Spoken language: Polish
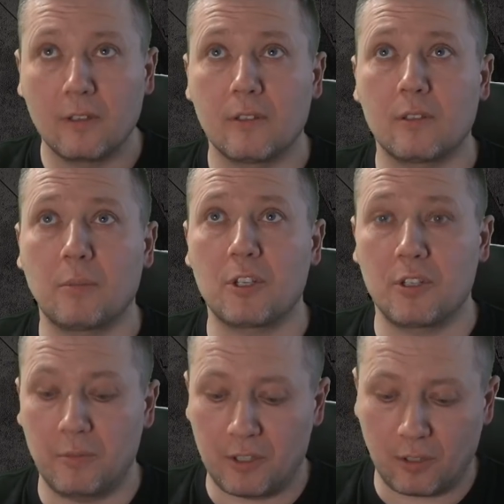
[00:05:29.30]

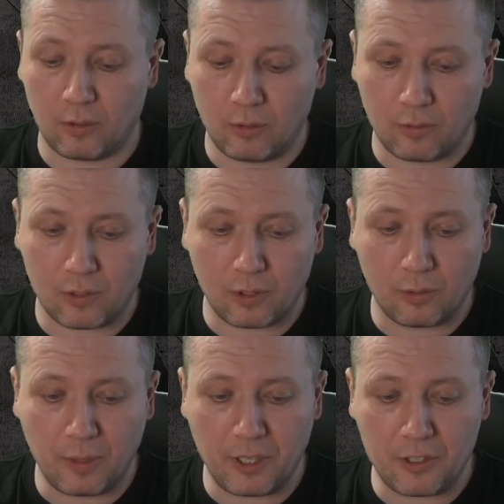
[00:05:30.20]
Zobaczymy, co tu, co tu
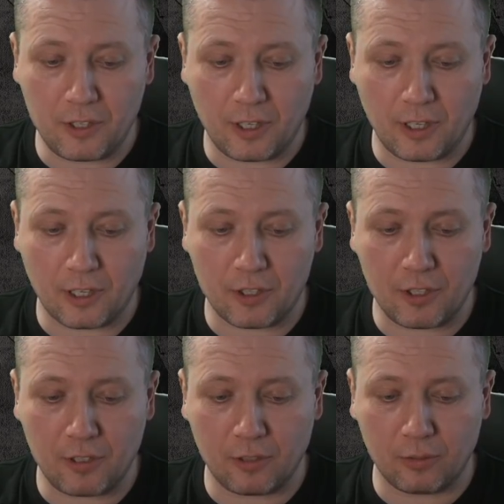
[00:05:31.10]
będzie. Aha,
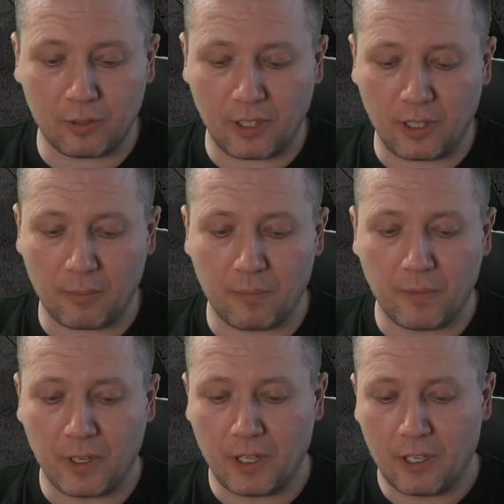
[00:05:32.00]
czyli on tutaj nam
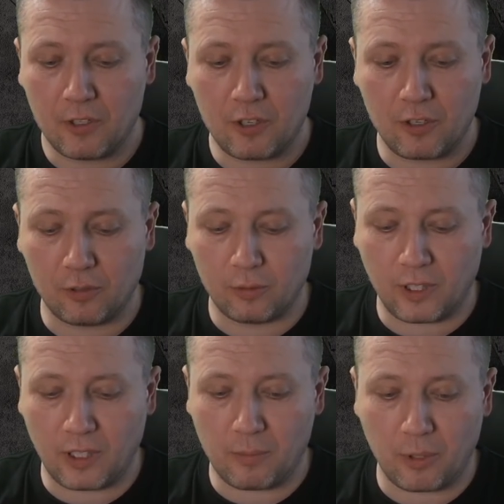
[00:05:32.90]
Czyli on
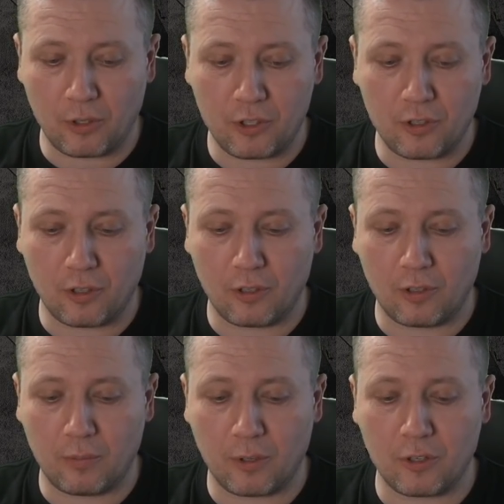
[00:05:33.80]
tutaj nam prosi
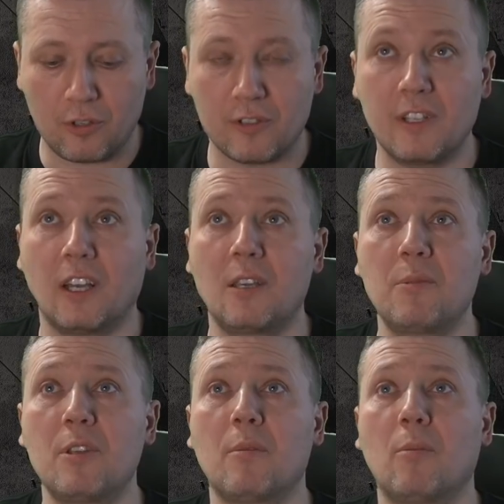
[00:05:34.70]
o, prosi o znaki,
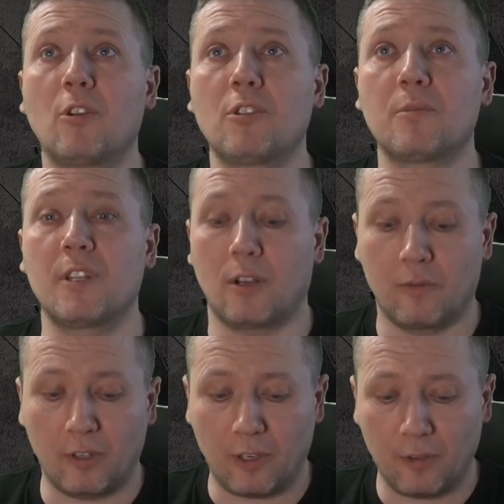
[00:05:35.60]
minimum 8
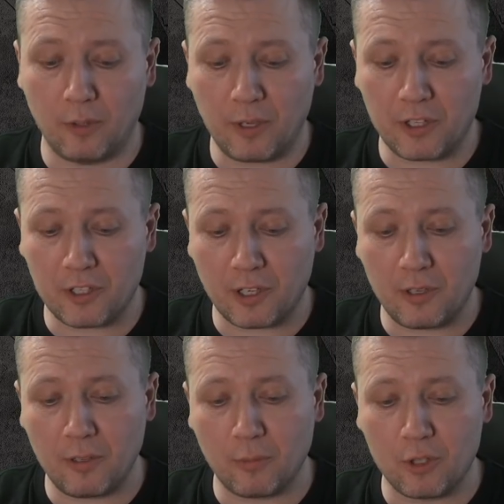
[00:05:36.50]
znaków alfanumerycznych
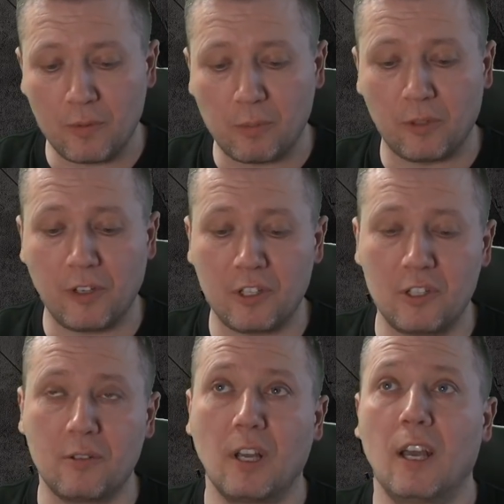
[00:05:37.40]
i musimy
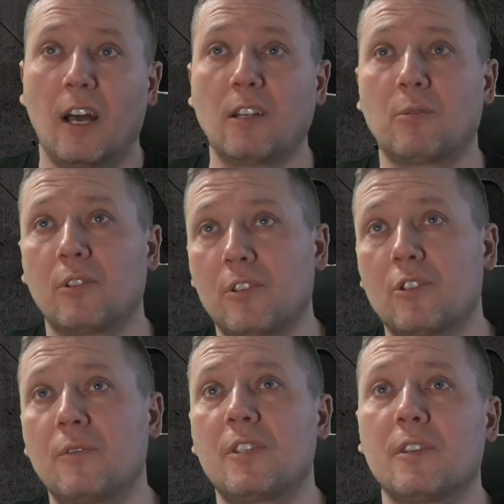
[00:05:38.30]
potwierdzić hasło. No z
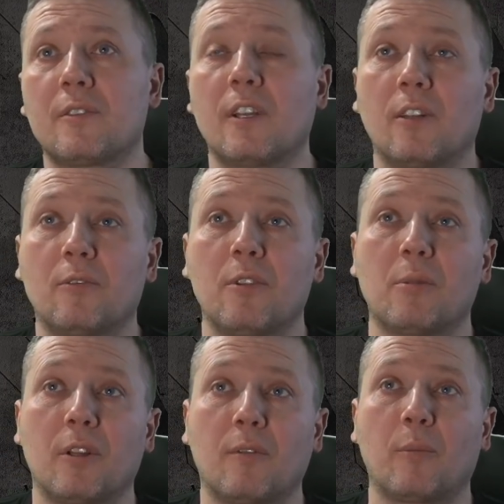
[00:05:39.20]
oczywistych względów nie
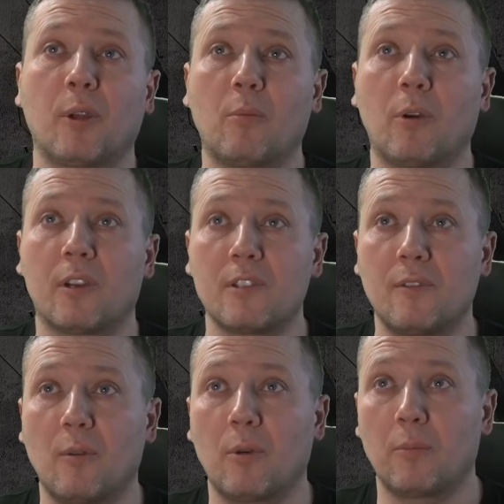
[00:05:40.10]
będę Wam tego
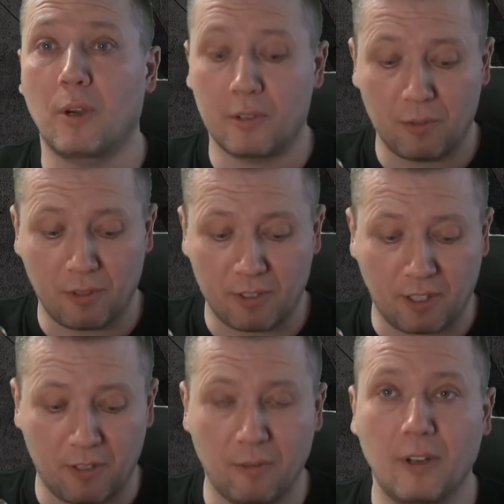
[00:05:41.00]
pokazywał, bo on pokazuje
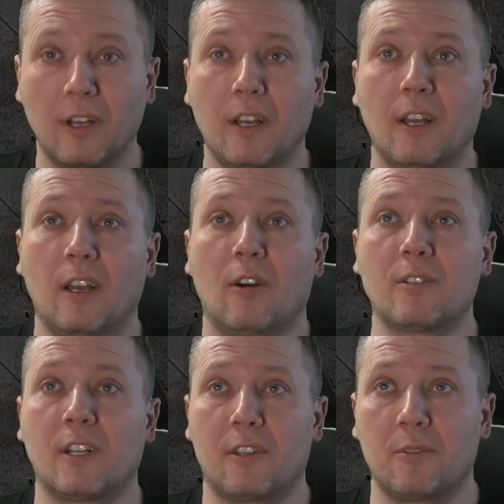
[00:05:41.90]
ostatnią,
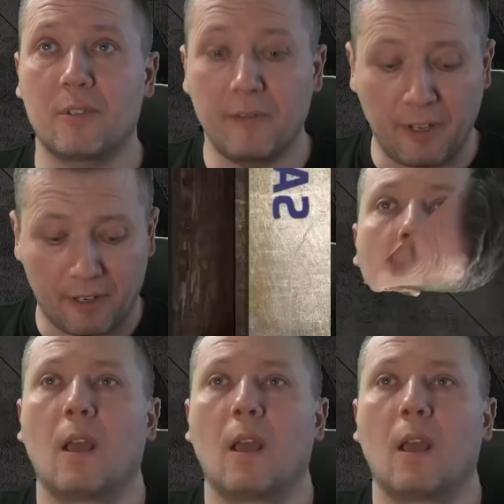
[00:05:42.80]
ostatnią cyferkę.